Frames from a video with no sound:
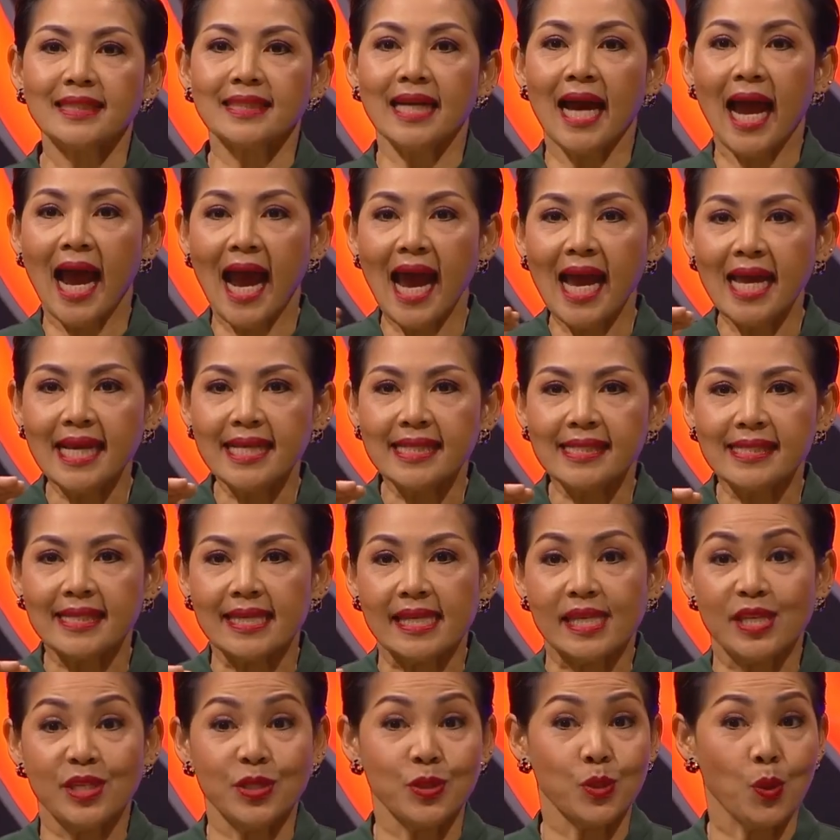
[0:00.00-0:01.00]
ร์ตให้
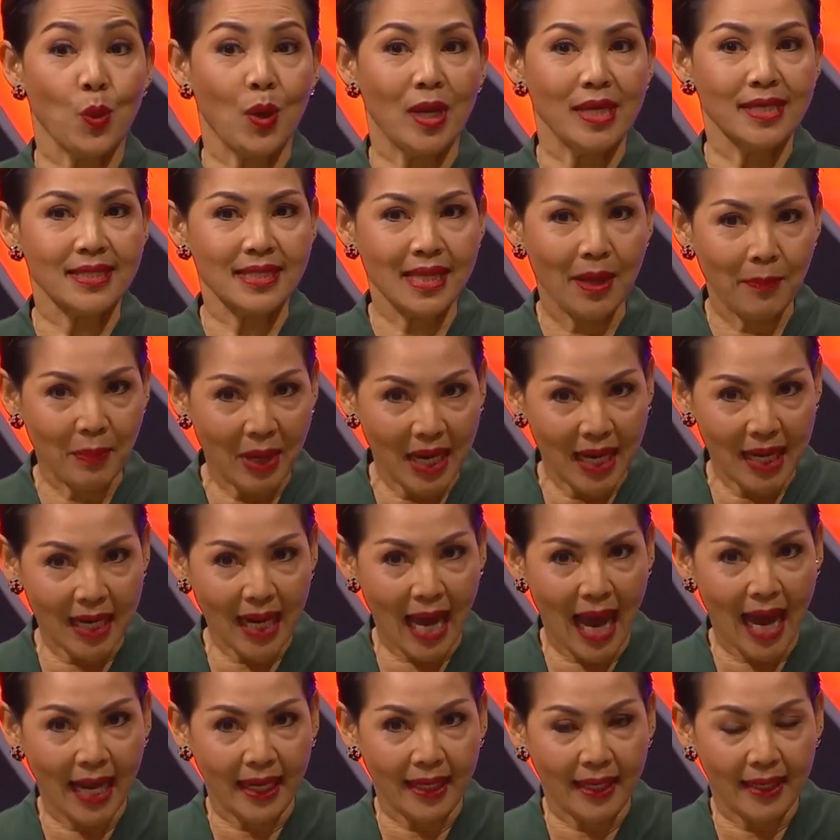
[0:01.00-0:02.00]
สีสวยเสมอ
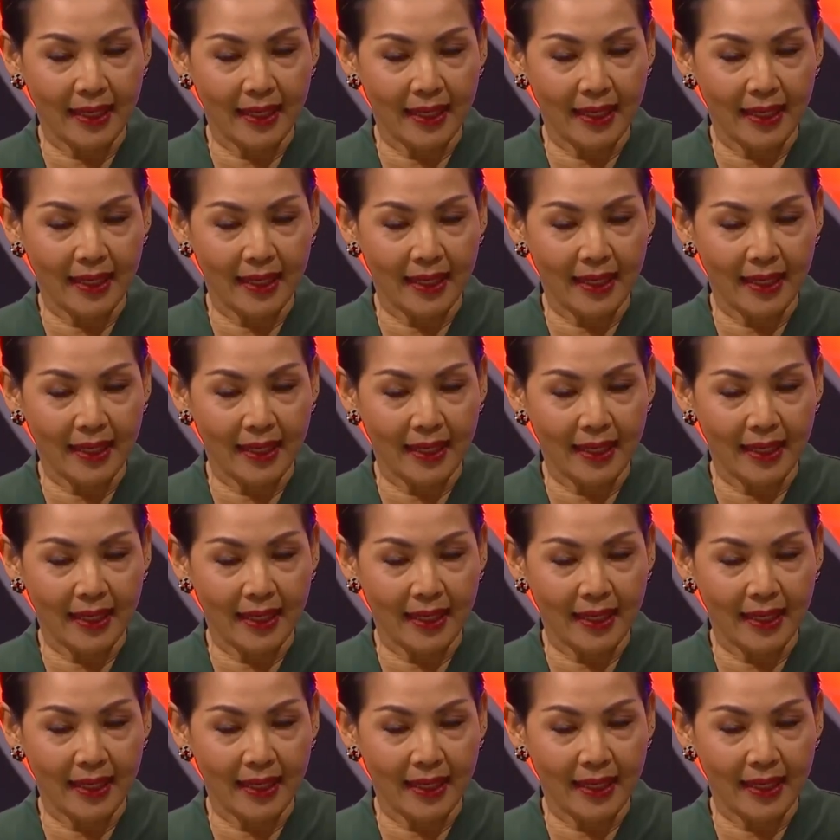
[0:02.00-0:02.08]
กัน